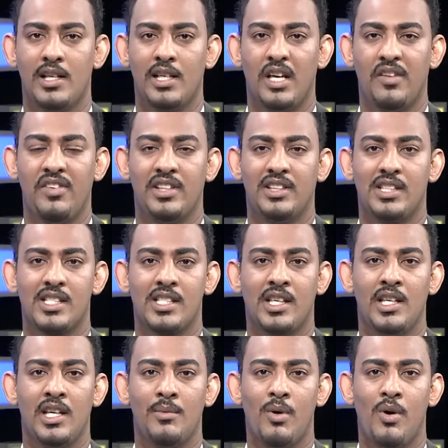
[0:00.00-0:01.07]
كيفية
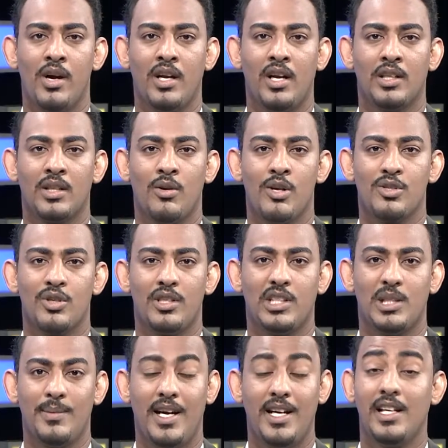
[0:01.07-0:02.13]
تسخير مواقع التواصل
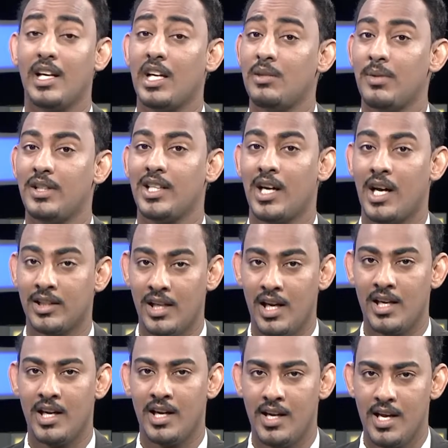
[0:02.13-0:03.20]
الاجتماعي لخدمة
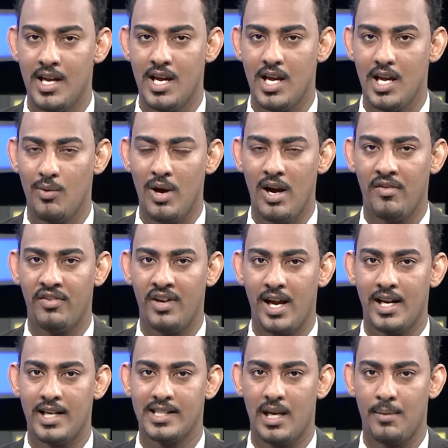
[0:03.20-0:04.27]
قضايا
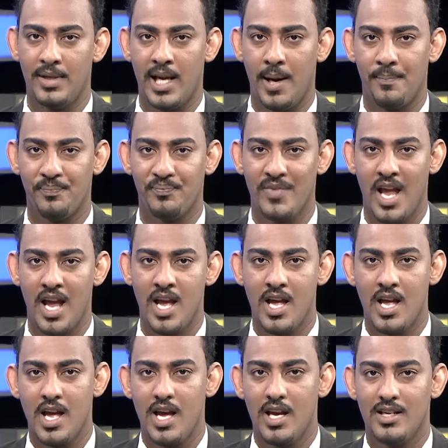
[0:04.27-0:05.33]
وأفكار سامية
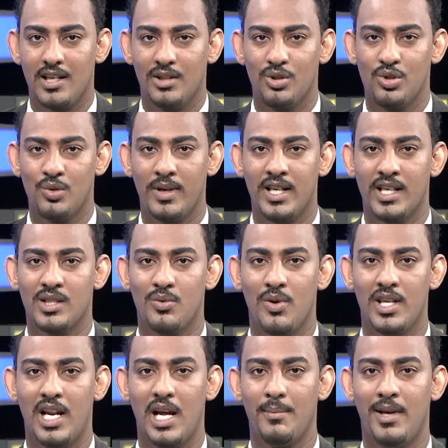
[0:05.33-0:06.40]
يدرس مركز
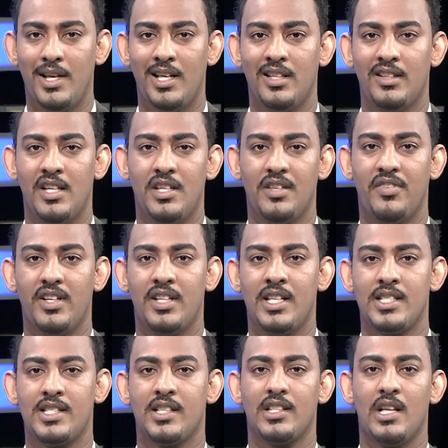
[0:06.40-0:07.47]
رواد الأعمال للإنتاج الفني
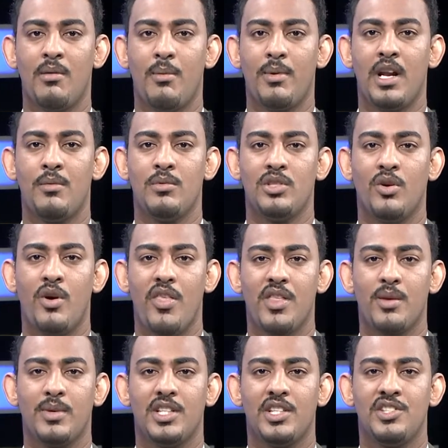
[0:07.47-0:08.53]
استخدام برامج
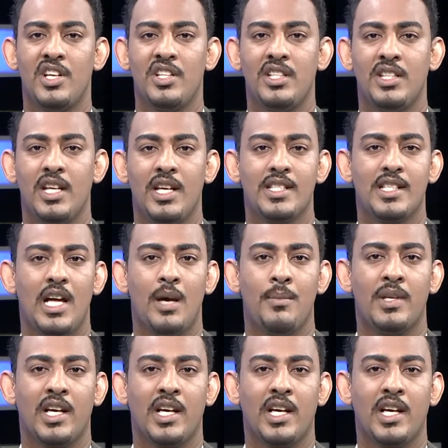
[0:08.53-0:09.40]
وأنظمة جديدة يسعى من